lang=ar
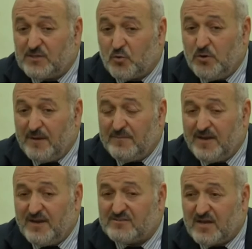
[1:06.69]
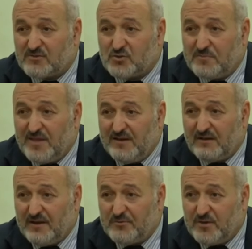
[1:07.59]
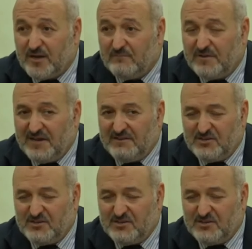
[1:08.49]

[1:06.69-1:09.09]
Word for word: تكون العملية ليس أقصد من الناحية القانونية من الناحية